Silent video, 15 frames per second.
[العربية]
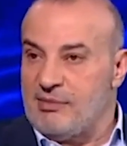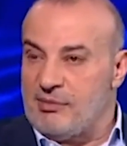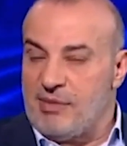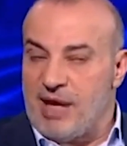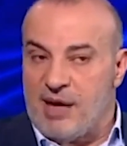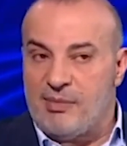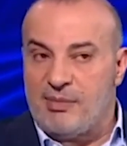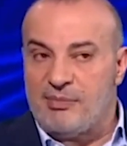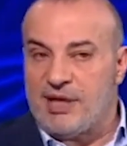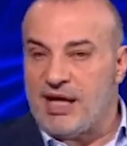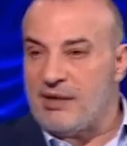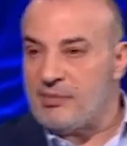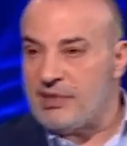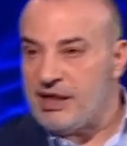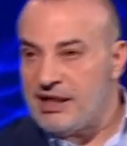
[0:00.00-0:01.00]
بعم بي
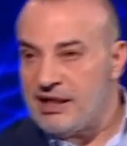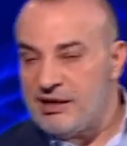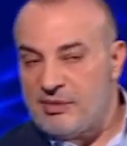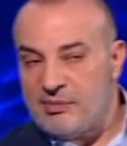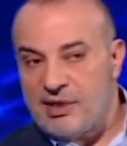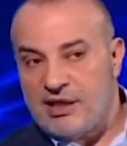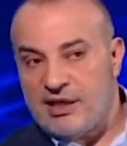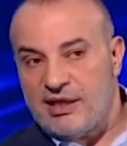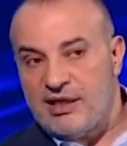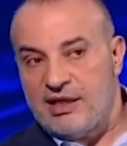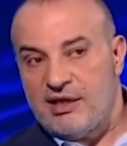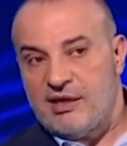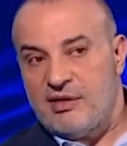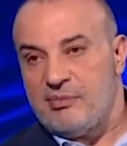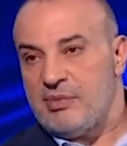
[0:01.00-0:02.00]
بي بي
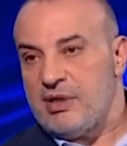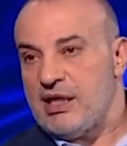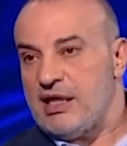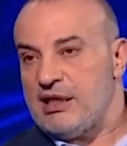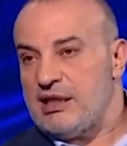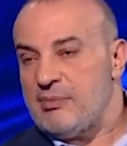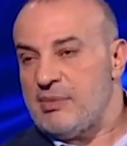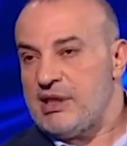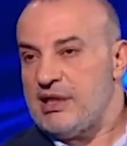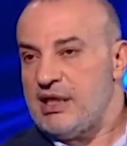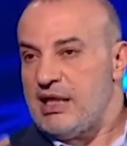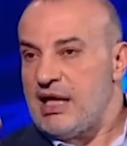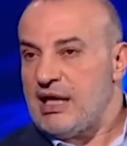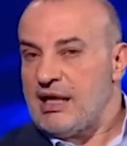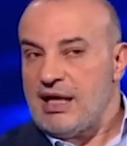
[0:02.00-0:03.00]
بقد بدي
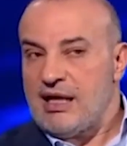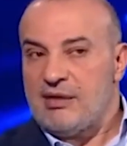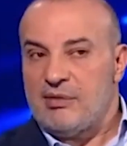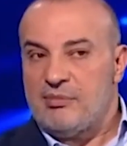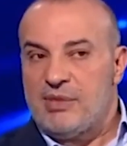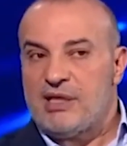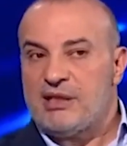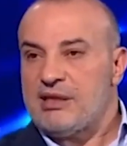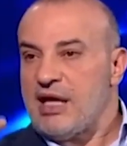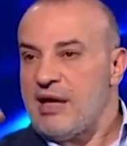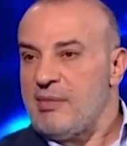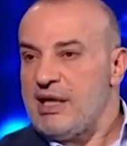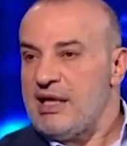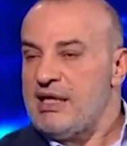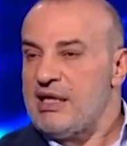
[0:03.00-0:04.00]
اقول لك 100
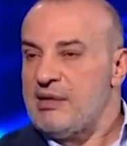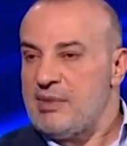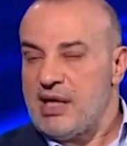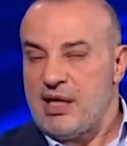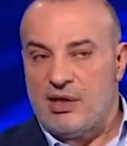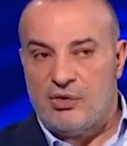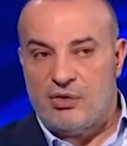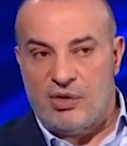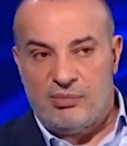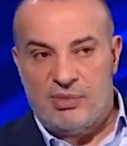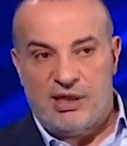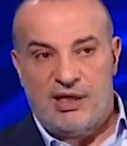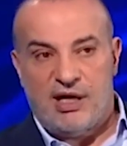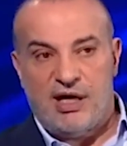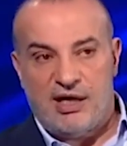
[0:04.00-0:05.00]
عمليه من هالنوع
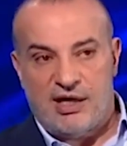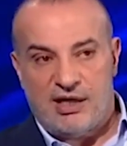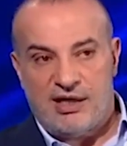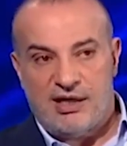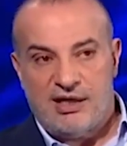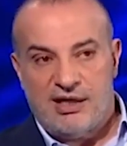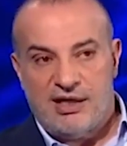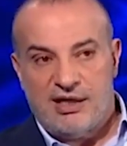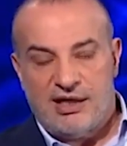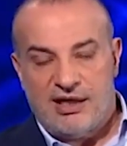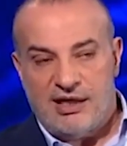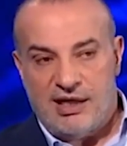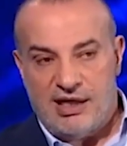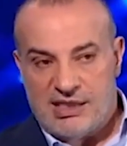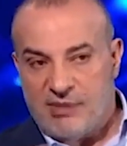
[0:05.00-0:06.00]
بالنهار
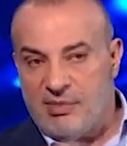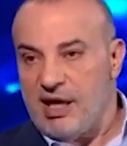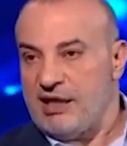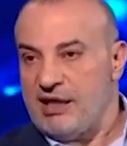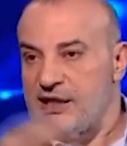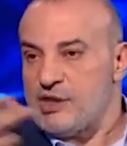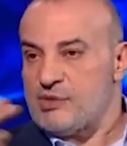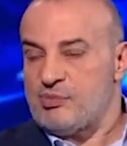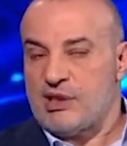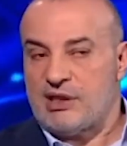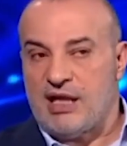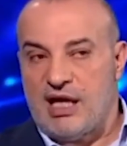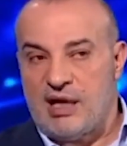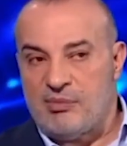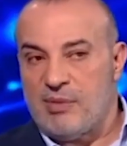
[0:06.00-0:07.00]
احسبها قديش
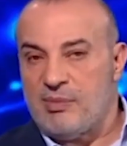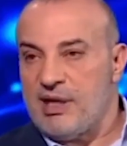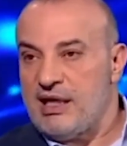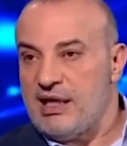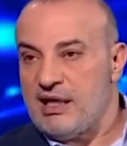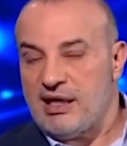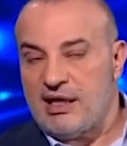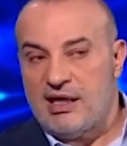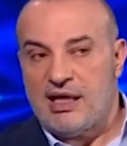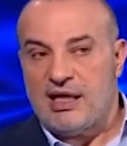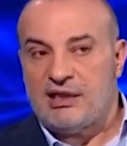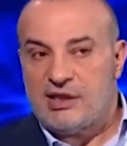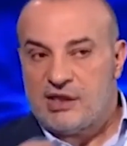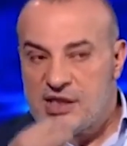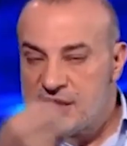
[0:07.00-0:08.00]
بتطلع المبالغ
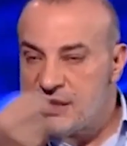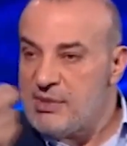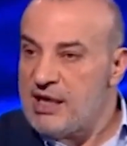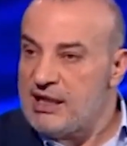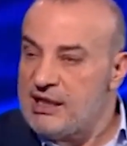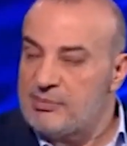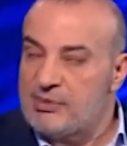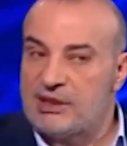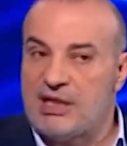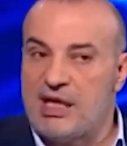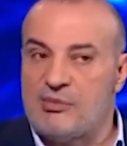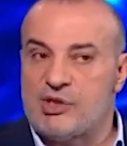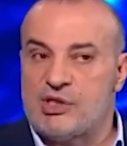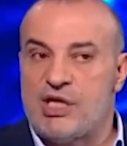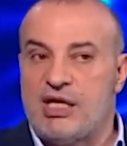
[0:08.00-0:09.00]
قديش احسبها قد إيه بتطلع
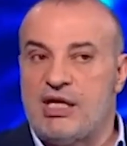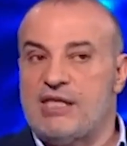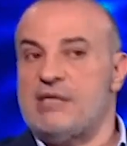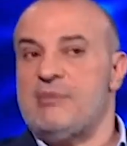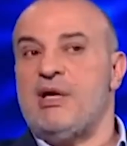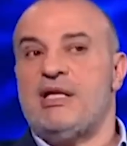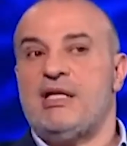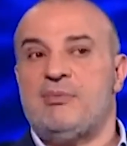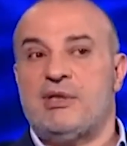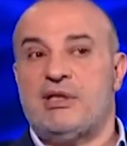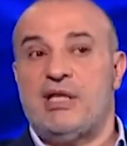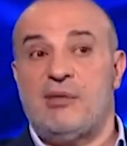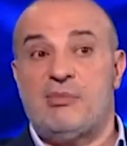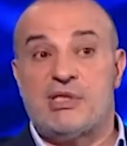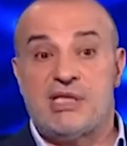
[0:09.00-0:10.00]
بالشهر احسبها قد إيه
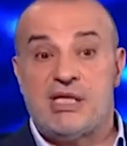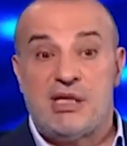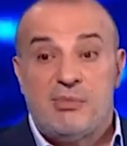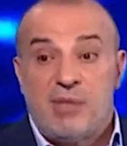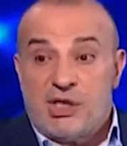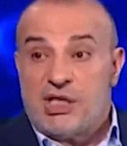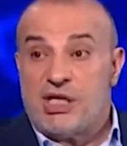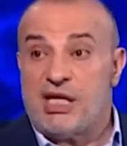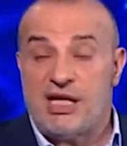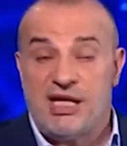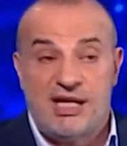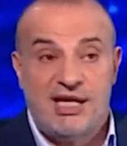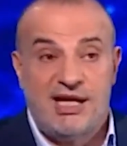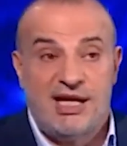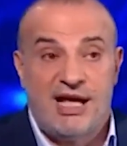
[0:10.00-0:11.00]
بتطلع بالسنه مشي
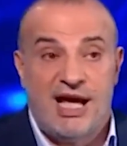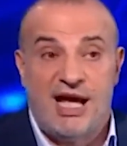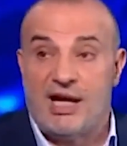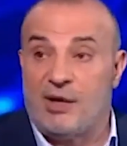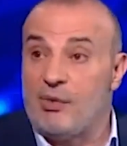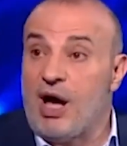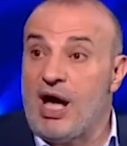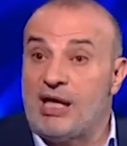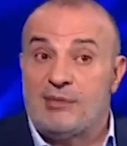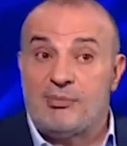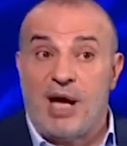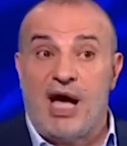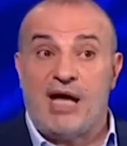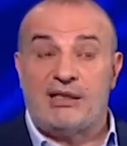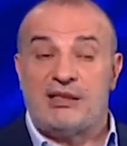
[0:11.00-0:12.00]
على واحد ما
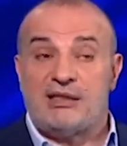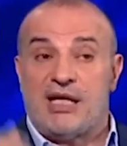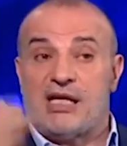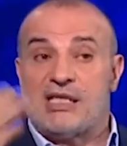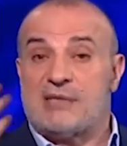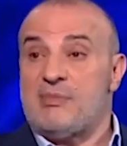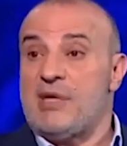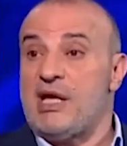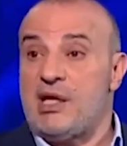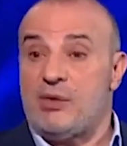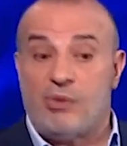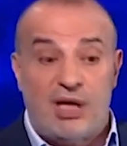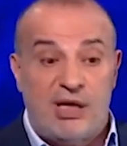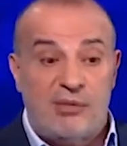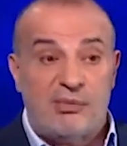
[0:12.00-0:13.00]
حاطط راس مال ولا